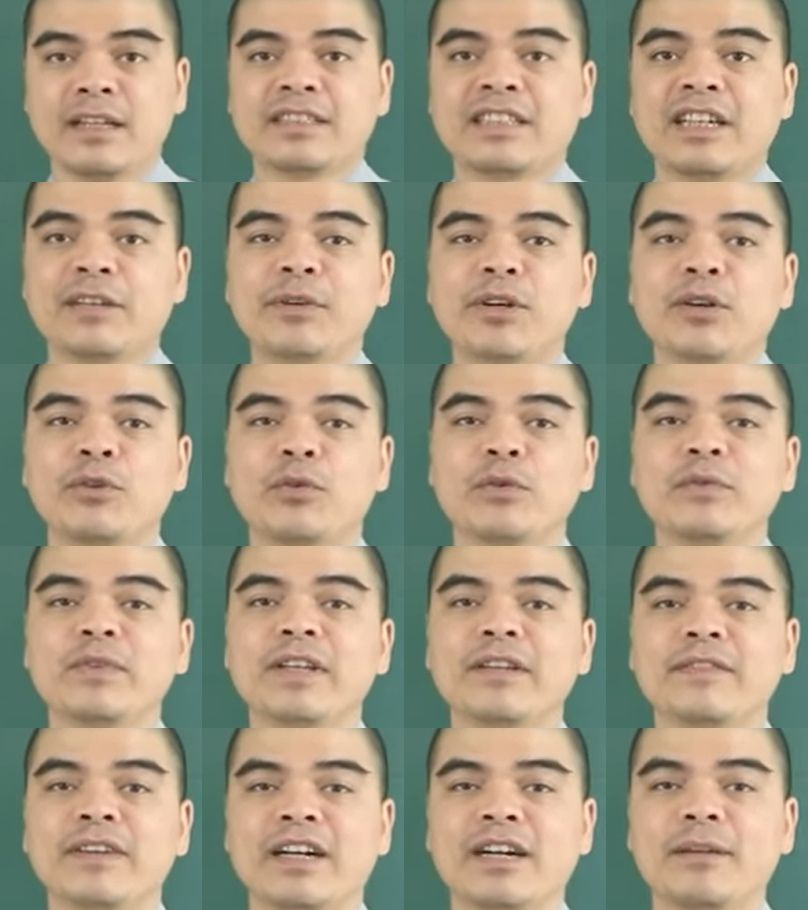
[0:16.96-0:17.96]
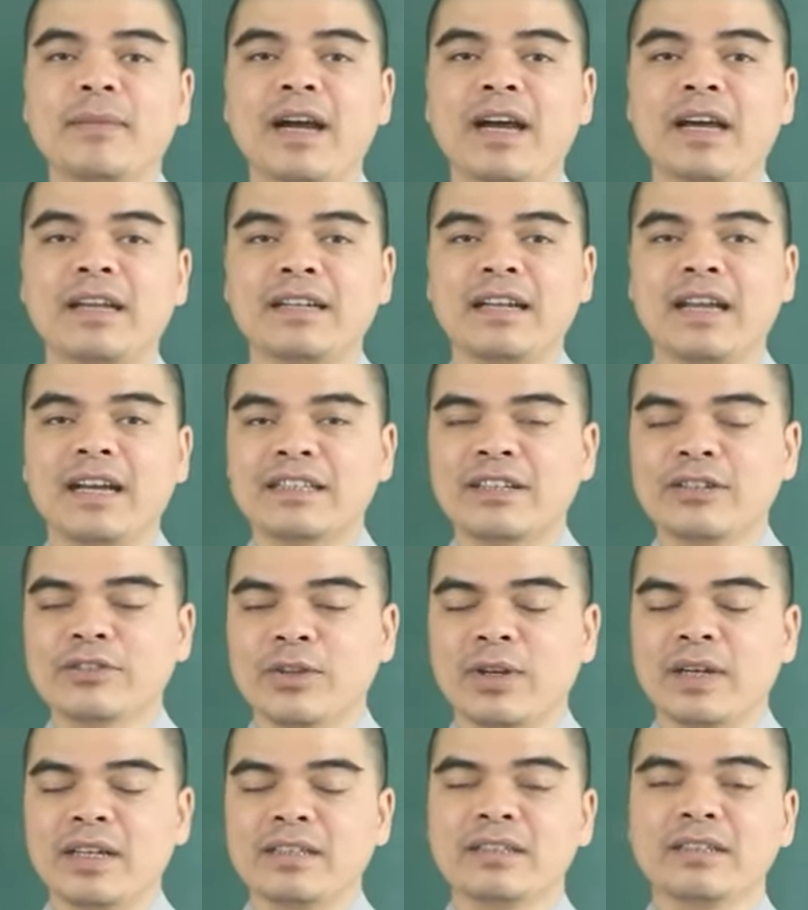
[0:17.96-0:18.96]
Chào mừng quý vị và các bạn đang theo
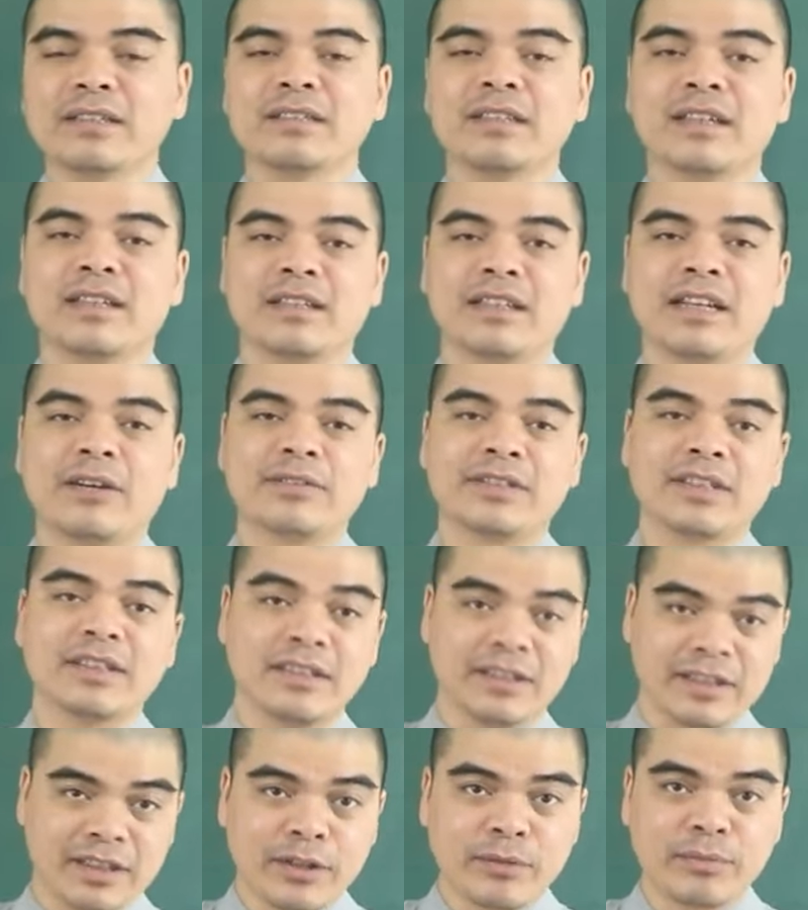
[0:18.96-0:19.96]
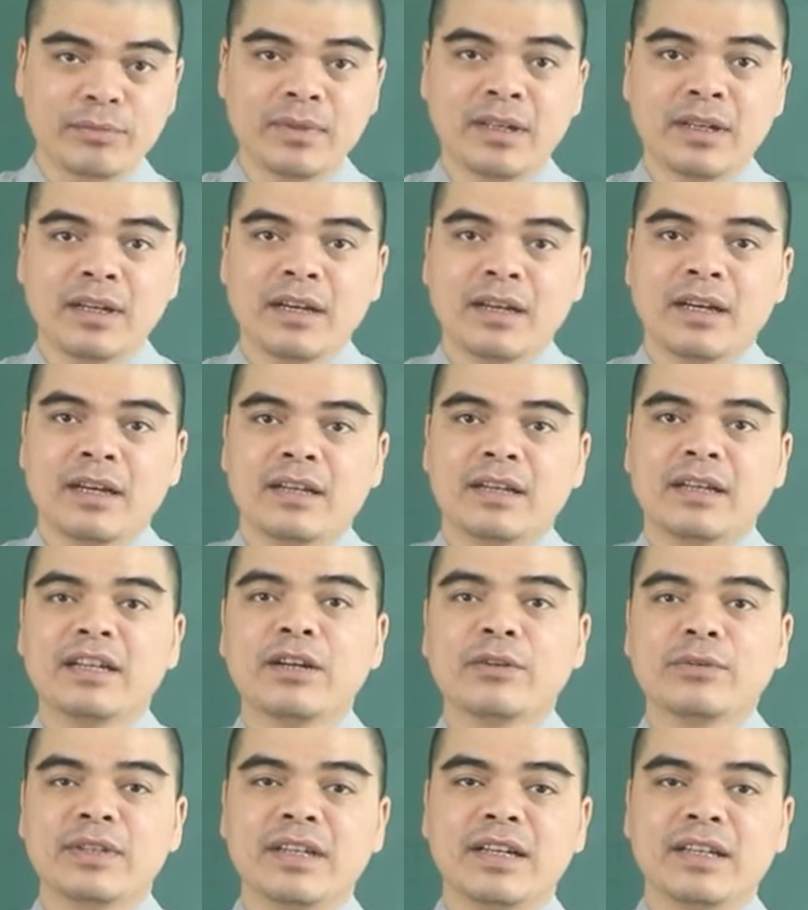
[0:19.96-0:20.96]
dõi chương trình Đạo sĩ Tử Thông. Lời
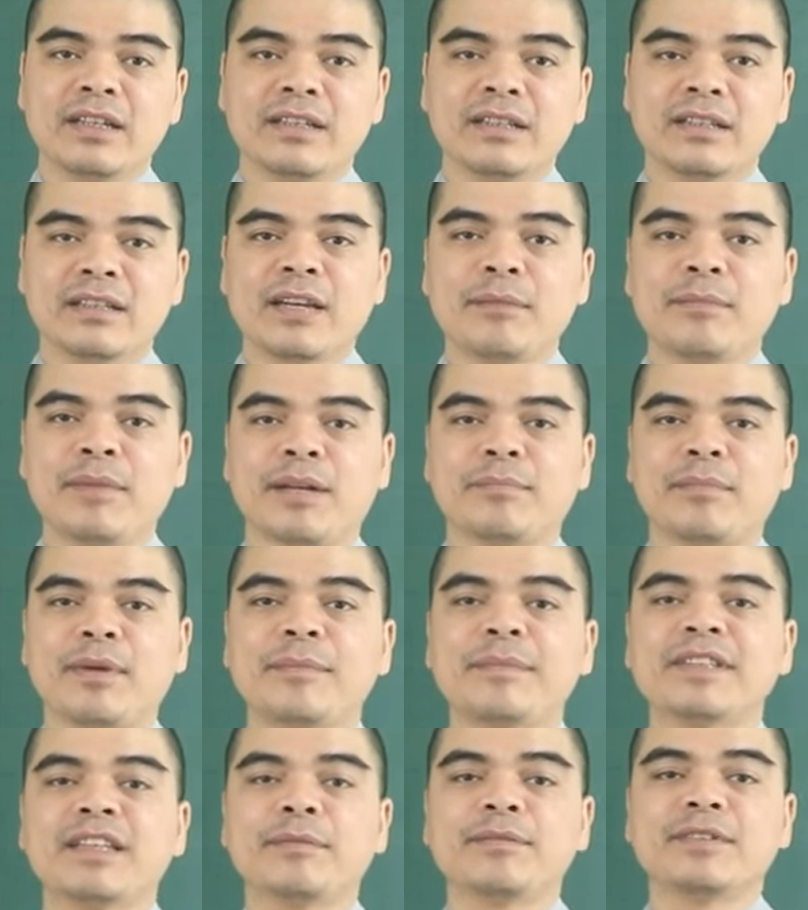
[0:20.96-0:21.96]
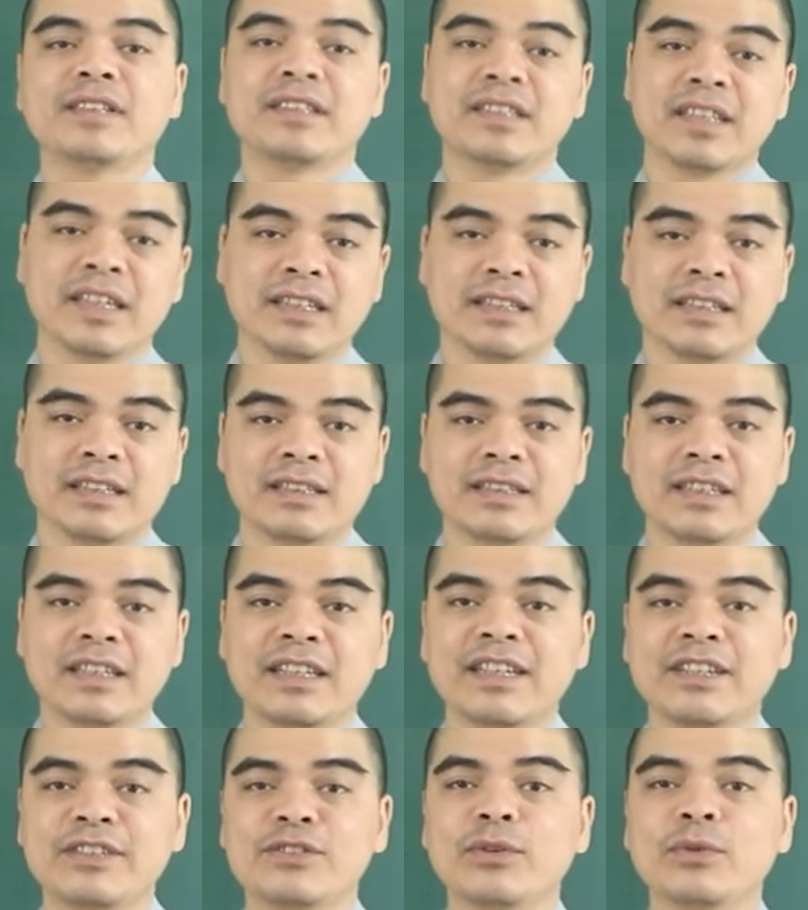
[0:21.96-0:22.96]
đầu tiên, thay mặt ban biên tập chương trình,
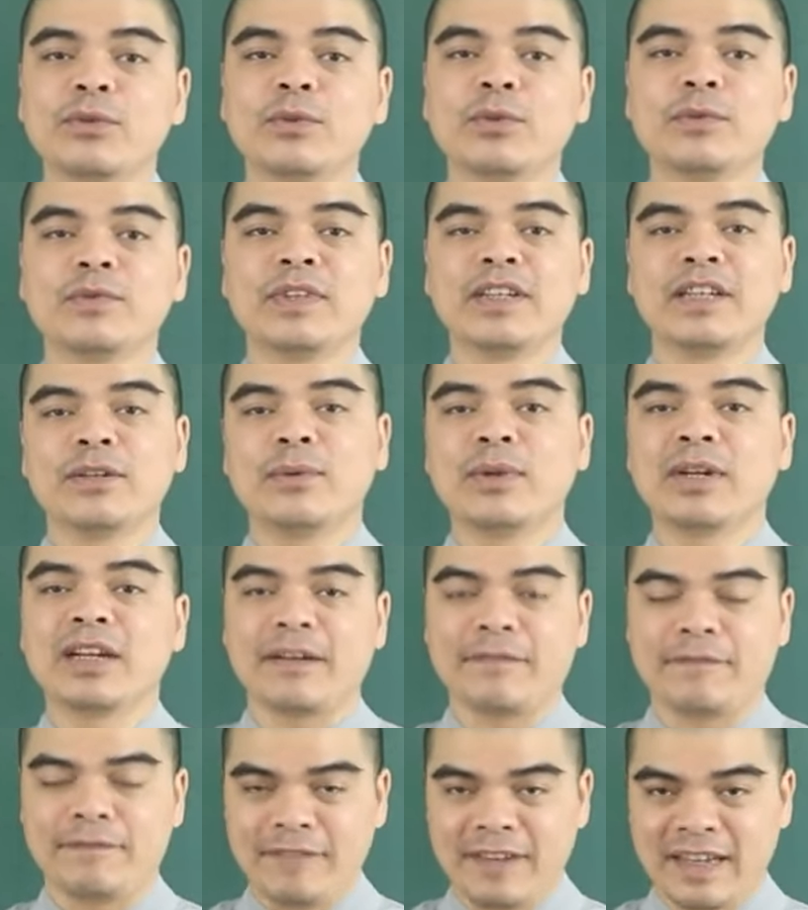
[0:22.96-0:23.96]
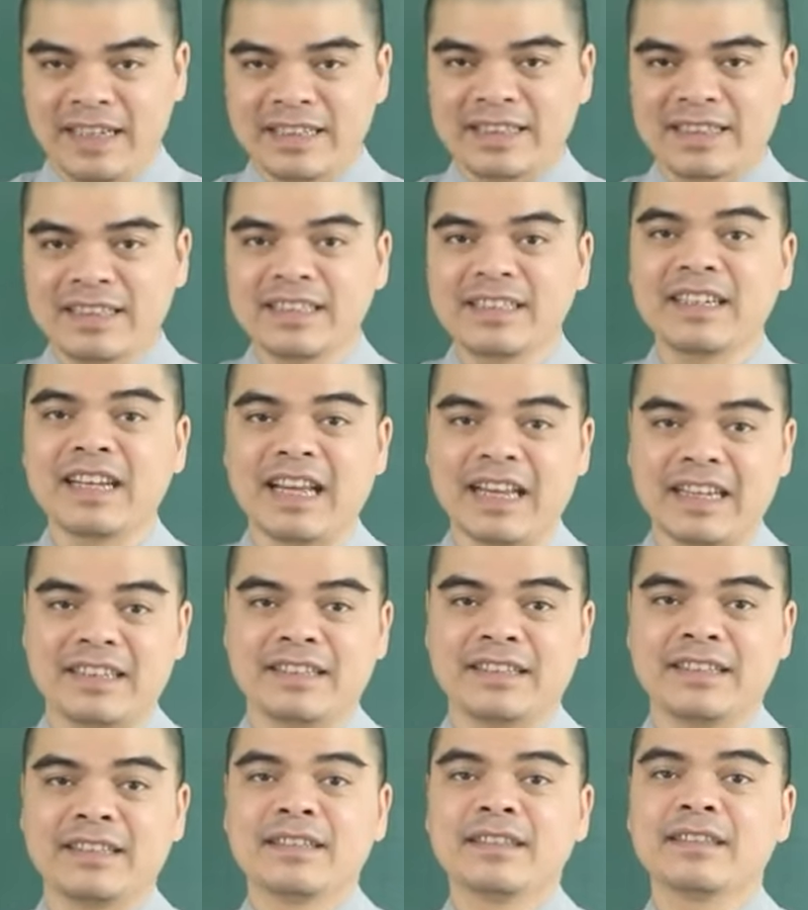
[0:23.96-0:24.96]
xin kính chúc quý vị luôn gặp vạn sự
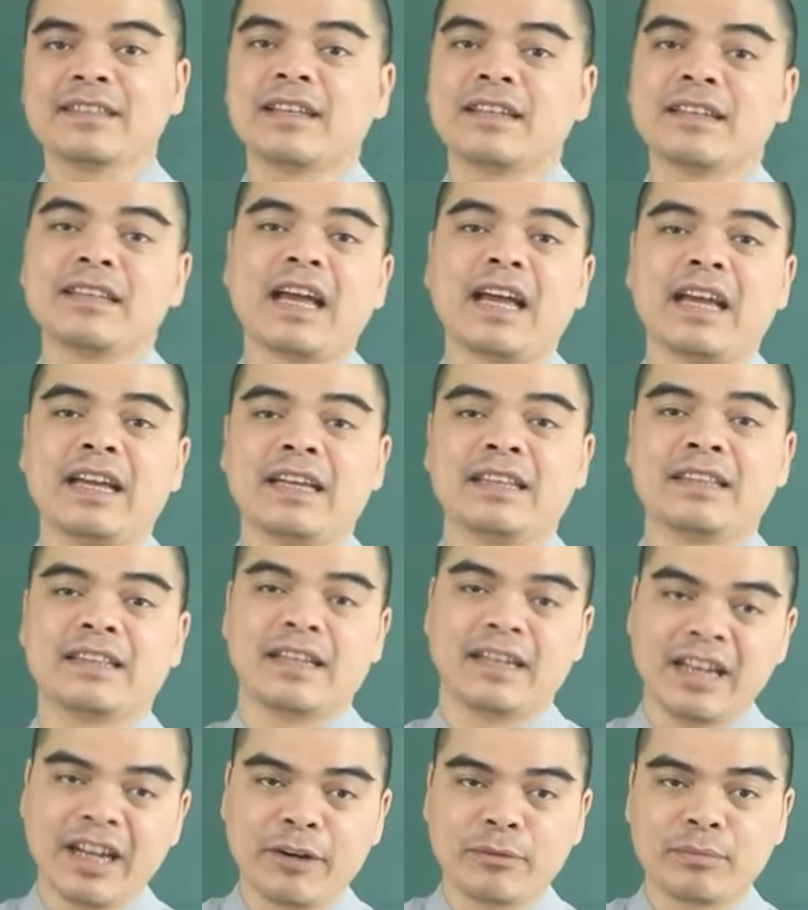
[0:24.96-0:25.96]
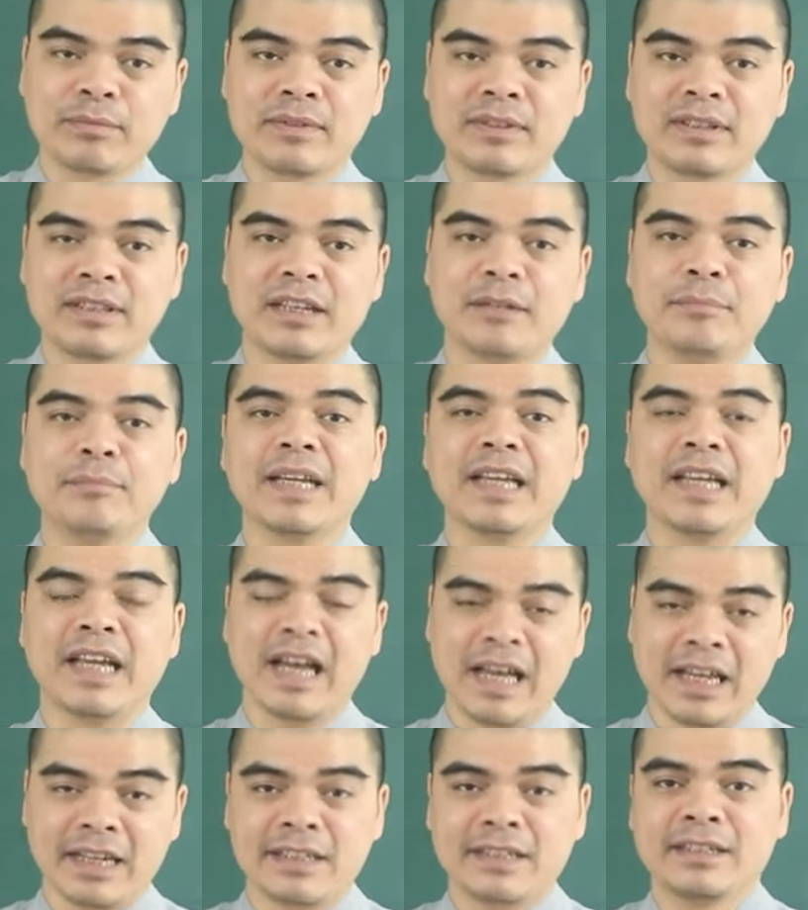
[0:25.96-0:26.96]
lành, tấn tài, tấn lộc, tấn bình
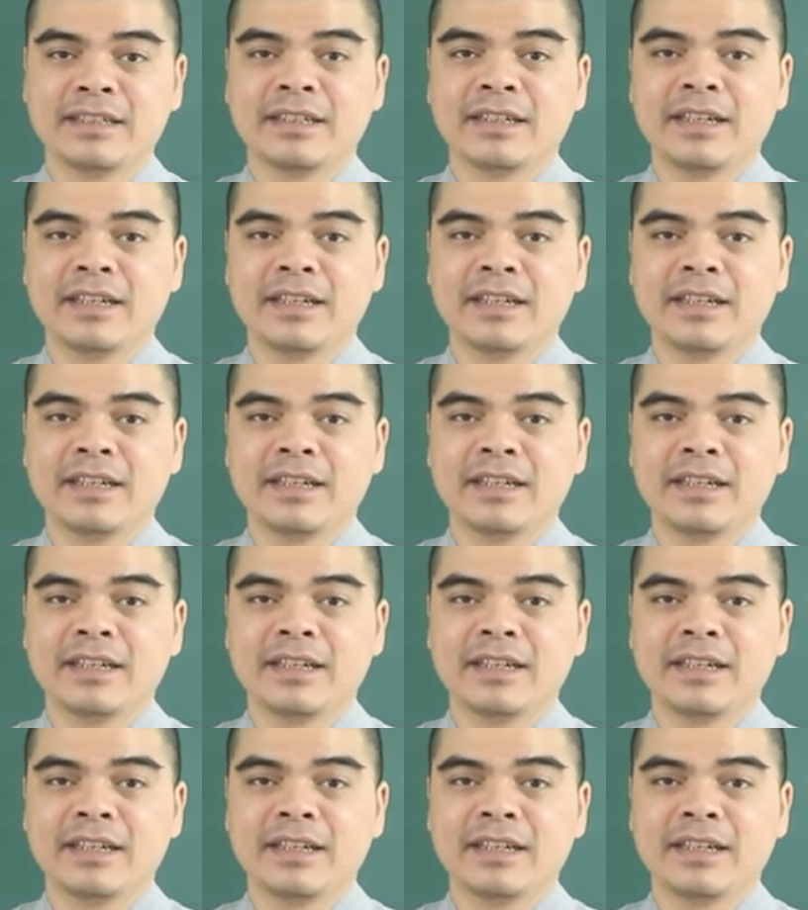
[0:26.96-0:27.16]
an.